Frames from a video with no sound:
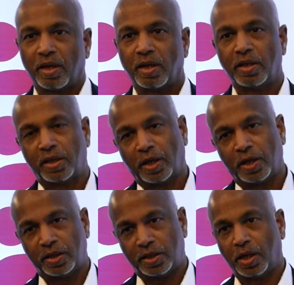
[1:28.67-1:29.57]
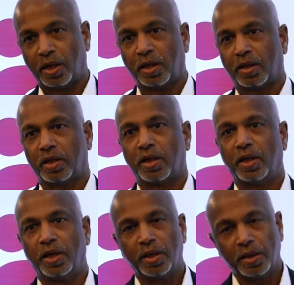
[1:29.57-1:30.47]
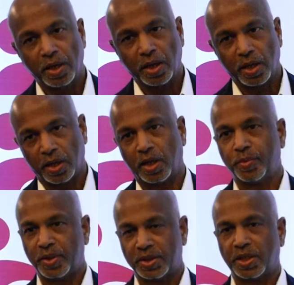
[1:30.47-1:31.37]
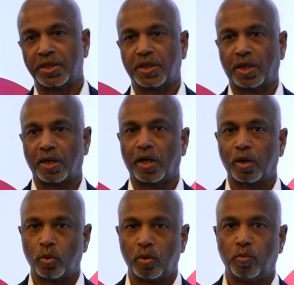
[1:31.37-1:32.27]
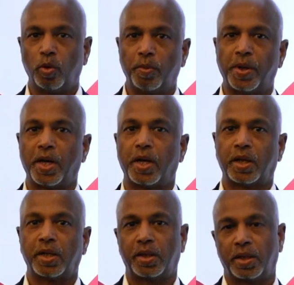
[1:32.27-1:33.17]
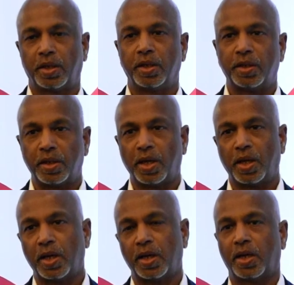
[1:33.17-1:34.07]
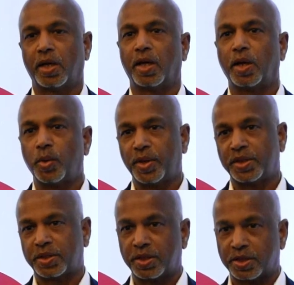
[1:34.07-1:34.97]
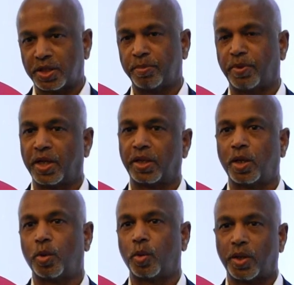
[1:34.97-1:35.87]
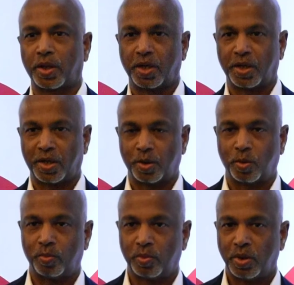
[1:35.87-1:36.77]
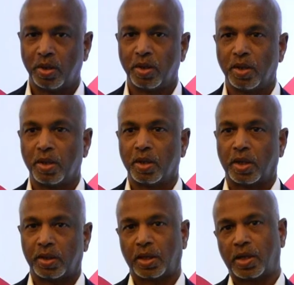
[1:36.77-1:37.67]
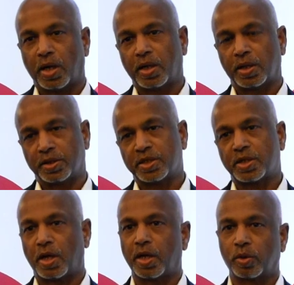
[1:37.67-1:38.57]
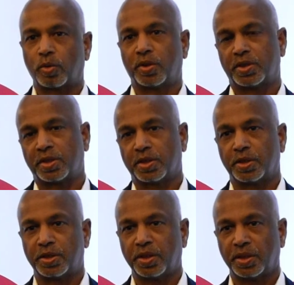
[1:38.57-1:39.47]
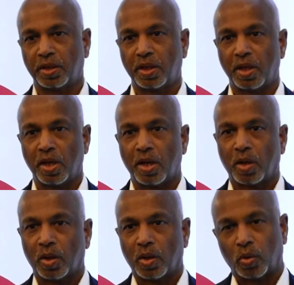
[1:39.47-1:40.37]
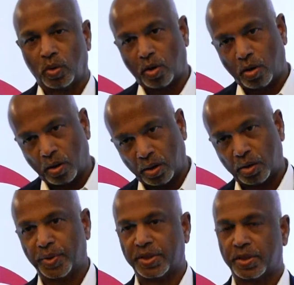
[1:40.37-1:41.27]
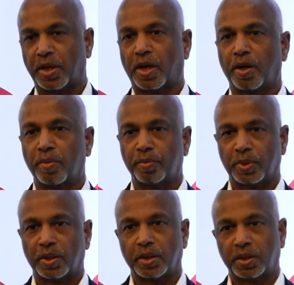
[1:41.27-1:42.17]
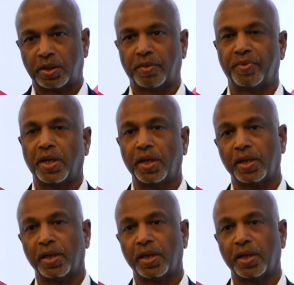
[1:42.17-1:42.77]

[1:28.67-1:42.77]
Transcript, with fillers: இந்த தருணத்தில் இருதய அறுவை சிகிச்சைக்காக ஒரு முழுமையான இருதய அறுவை சிகிச்சை மையத்தை உருவாக்கி இருக்கிறோம் அதில் கார்டியாலஜிஸ்ட் கார்டியாதொரசிக் சர்ஜன் ஒரு அறுவை அரங்கம் அதை தவிர